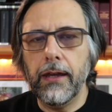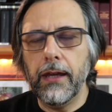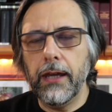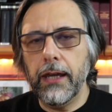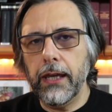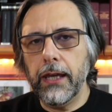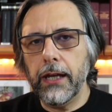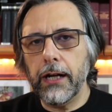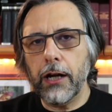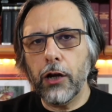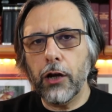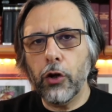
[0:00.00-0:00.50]

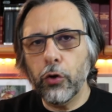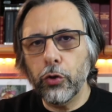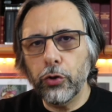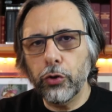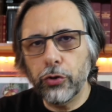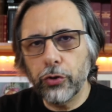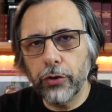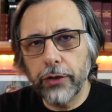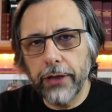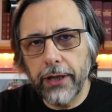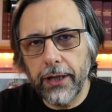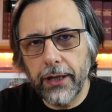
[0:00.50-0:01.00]
Il
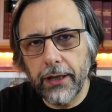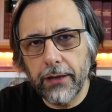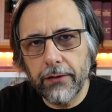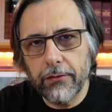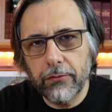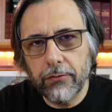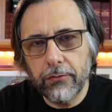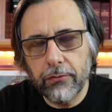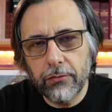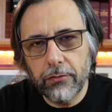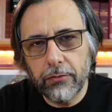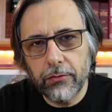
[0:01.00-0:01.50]
racconto che
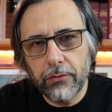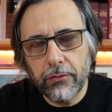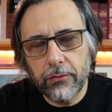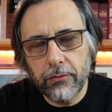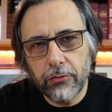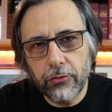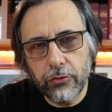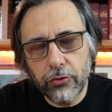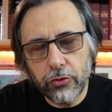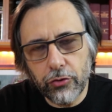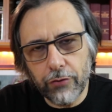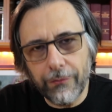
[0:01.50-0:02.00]

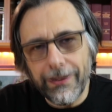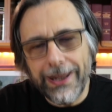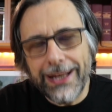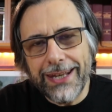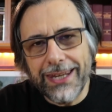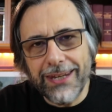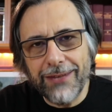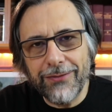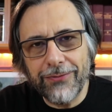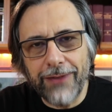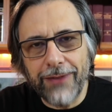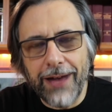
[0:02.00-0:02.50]

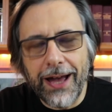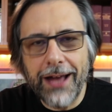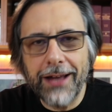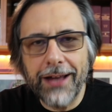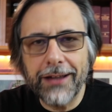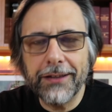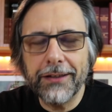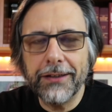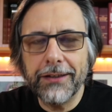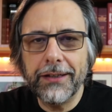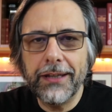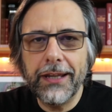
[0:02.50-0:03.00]
Giovanni fa
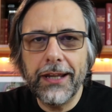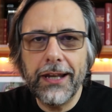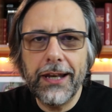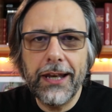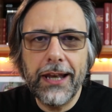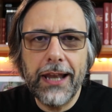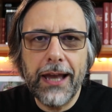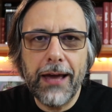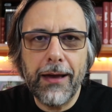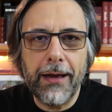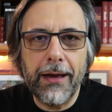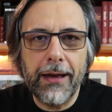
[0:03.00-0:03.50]

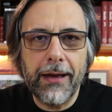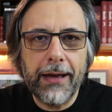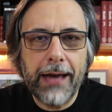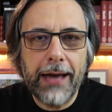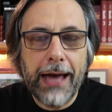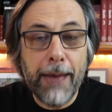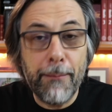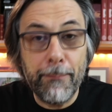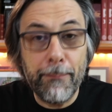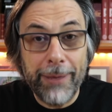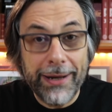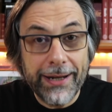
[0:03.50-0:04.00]
della
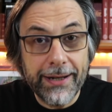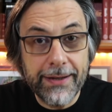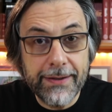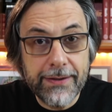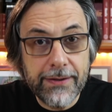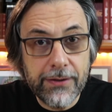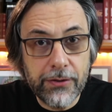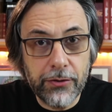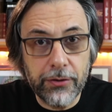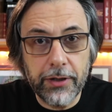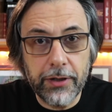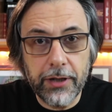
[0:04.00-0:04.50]

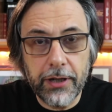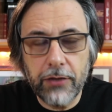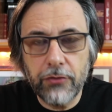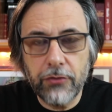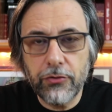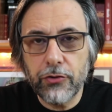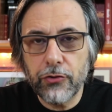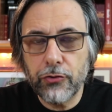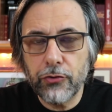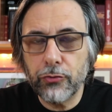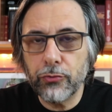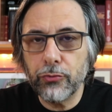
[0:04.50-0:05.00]
apparizione di
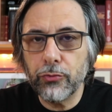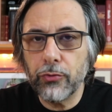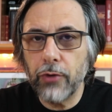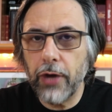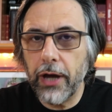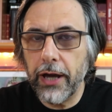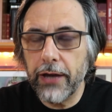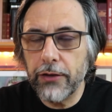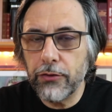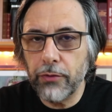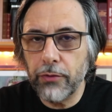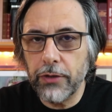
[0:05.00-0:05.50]
Gesù
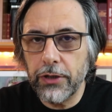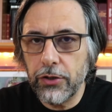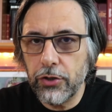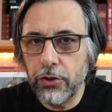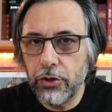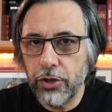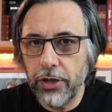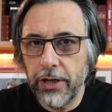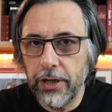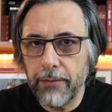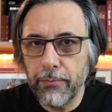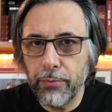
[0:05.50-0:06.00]
ai suoi
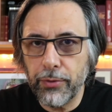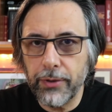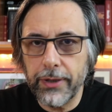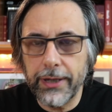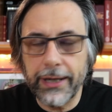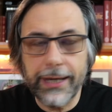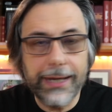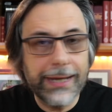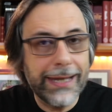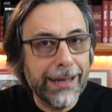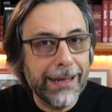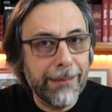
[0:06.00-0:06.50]

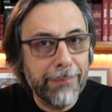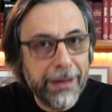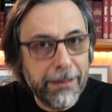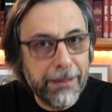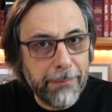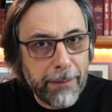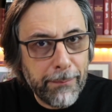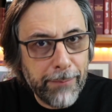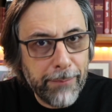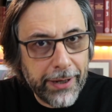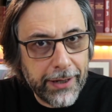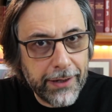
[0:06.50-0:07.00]
discepoli, la
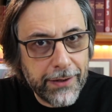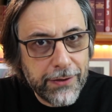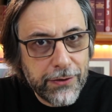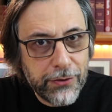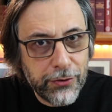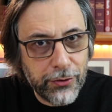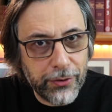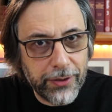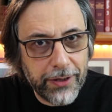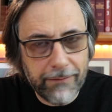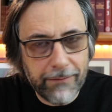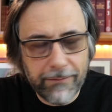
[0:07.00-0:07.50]
prima
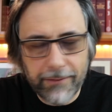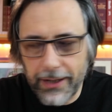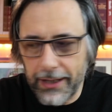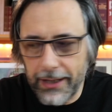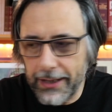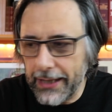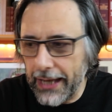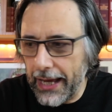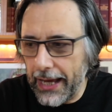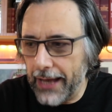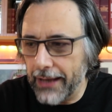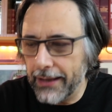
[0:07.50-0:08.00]
apparizione in
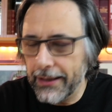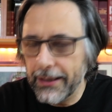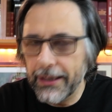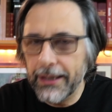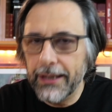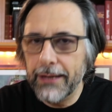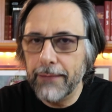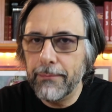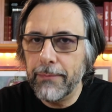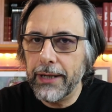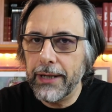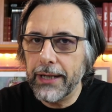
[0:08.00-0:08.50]
verità,
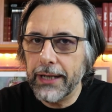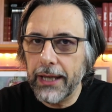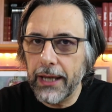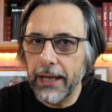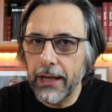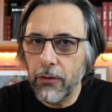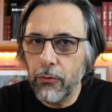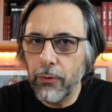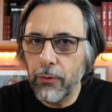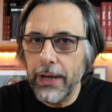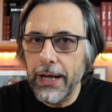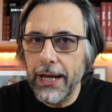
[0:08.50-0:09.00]

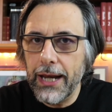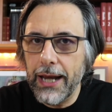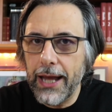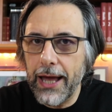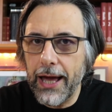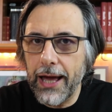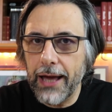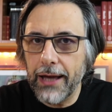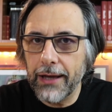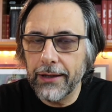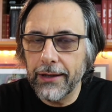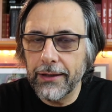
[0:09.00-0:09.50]
perché
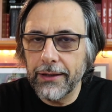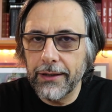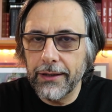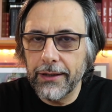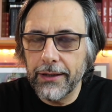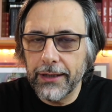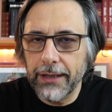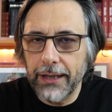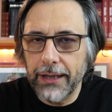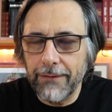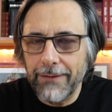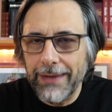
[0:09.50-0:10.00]
quella
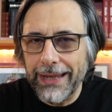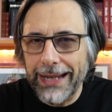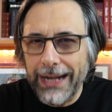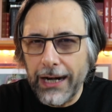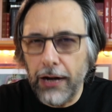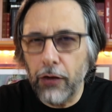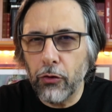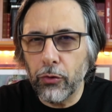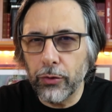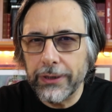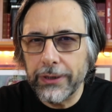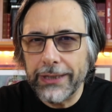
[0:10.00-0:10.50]
che viene
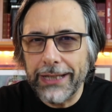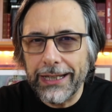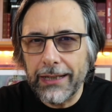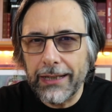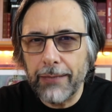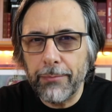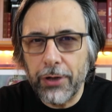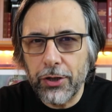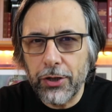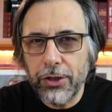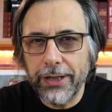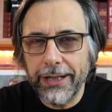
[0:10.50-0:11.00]
raccontata
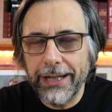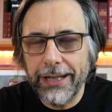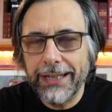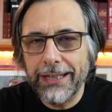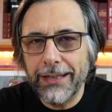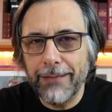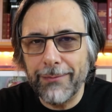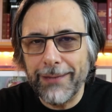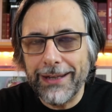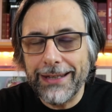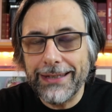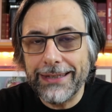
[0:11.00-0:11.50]

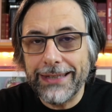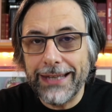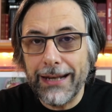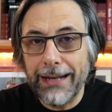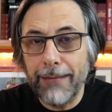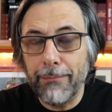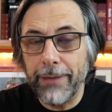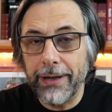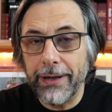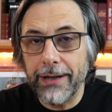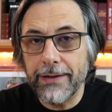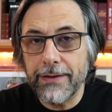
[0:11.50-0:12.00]
precedentemente è
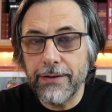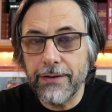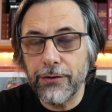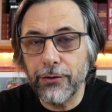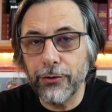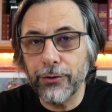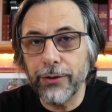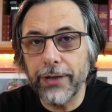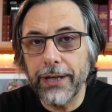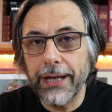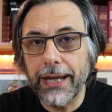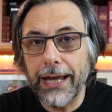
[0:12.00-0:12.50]

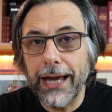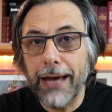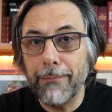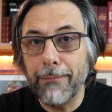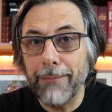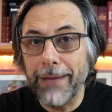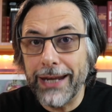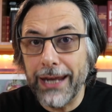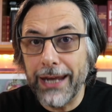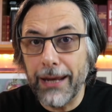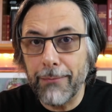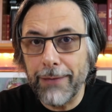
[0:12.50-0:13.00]
l'apparizione a
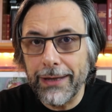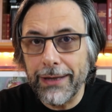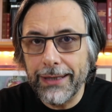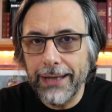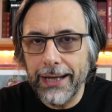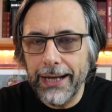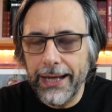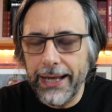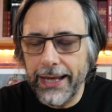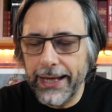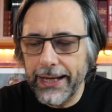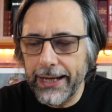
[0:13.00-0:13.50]
Maria
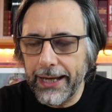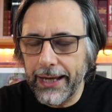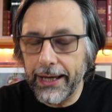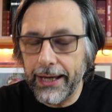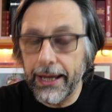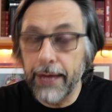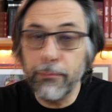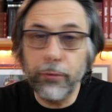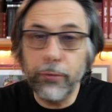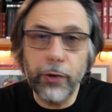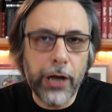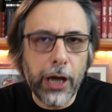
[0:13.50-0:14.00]
Maddalena
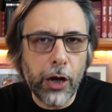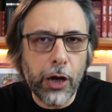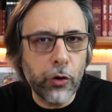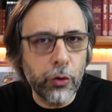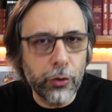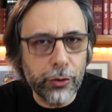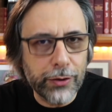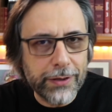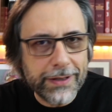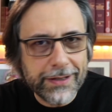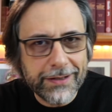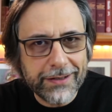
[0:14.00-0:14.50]
e poi la
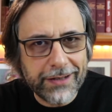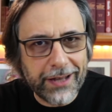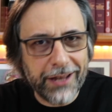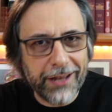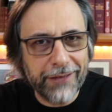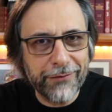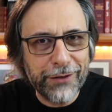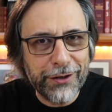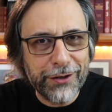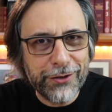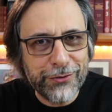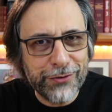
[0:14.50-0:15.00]
corsa
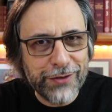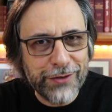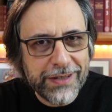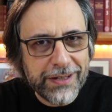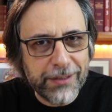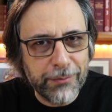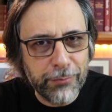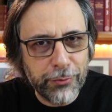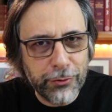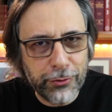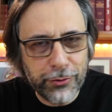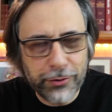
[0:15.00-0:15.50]
verso il
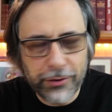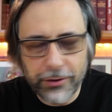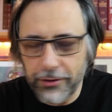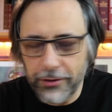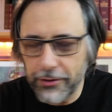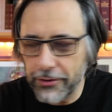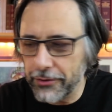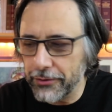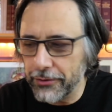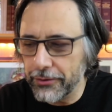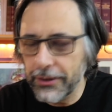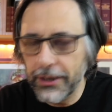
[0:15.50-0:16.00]

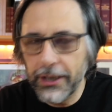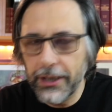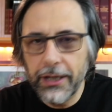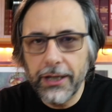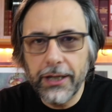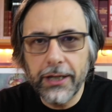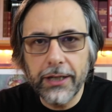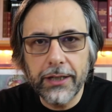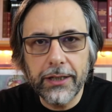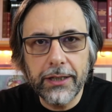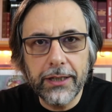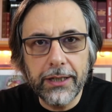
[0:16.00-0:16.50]
sepolcro
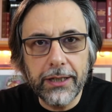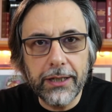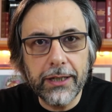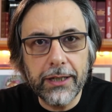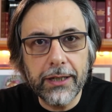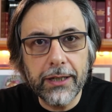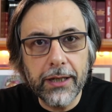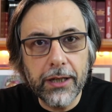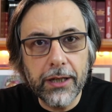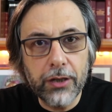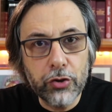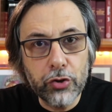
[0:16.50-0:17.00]

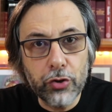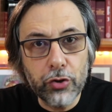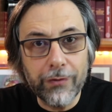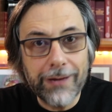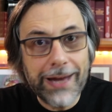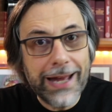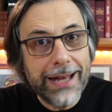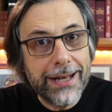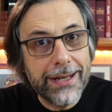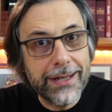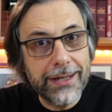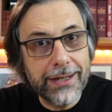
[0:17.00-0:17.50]
di
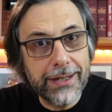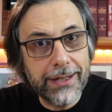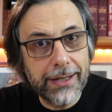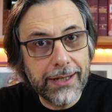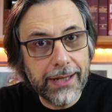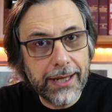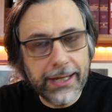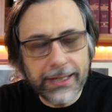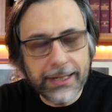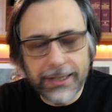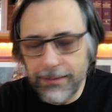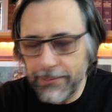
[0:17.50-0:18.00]
Giovanni
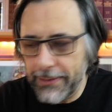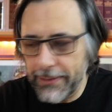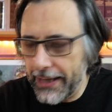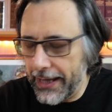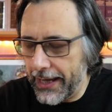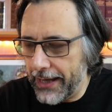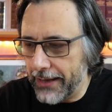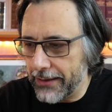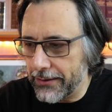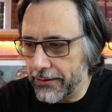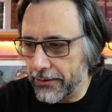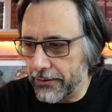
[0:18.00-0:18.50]
e di
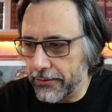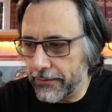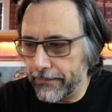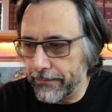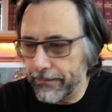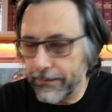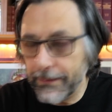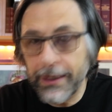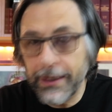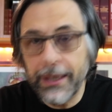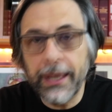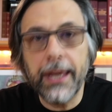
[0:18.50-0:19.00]
Pietro,
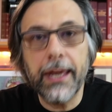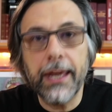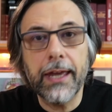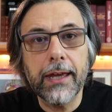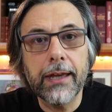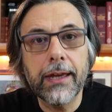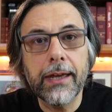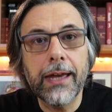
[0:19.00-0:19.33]
che